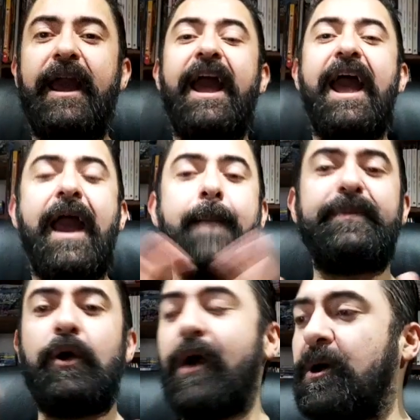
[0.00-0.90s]
Eh,
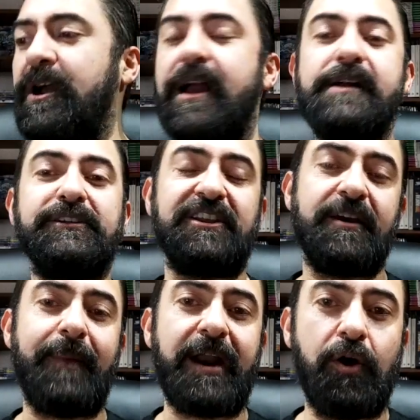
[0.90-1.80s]
pero bueno, eh, sin
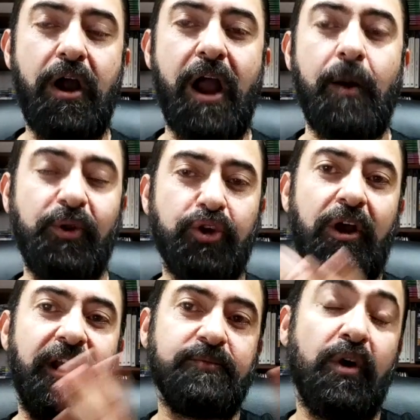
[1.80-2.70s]
embargo, eh, como no
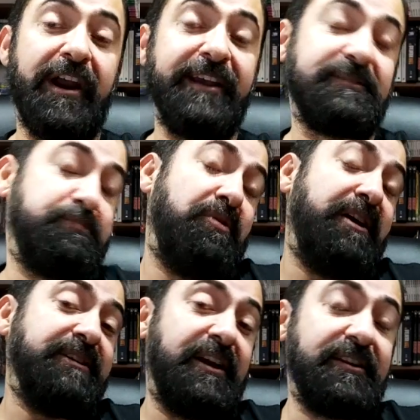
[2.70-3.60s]
todas las mujeres
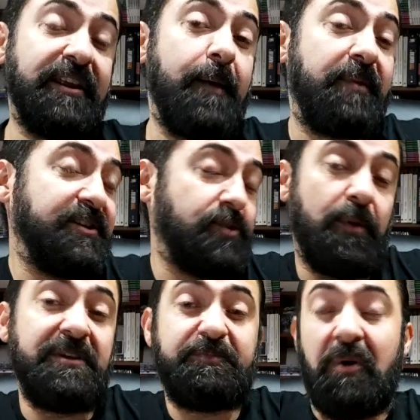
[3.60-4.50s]
pueden ser tan amplias
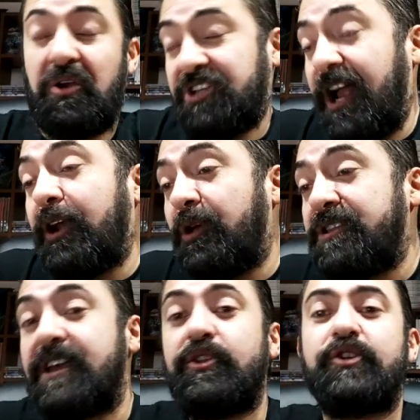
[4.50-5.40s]
como mi esposa, lo
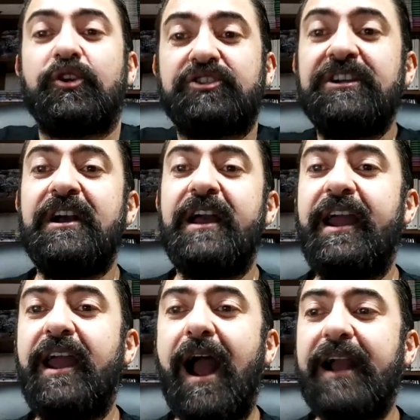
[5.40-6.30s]
entiendo, entonces
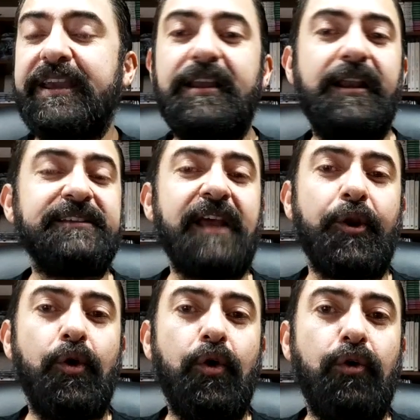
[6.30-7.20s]
eh, aquí les
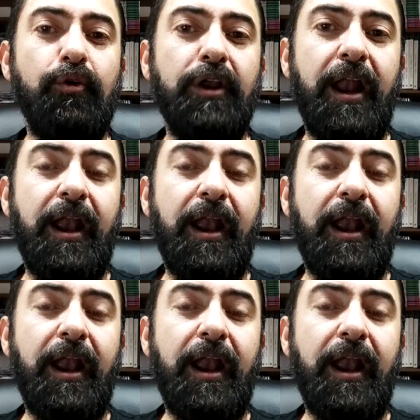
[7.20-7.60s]
arrojo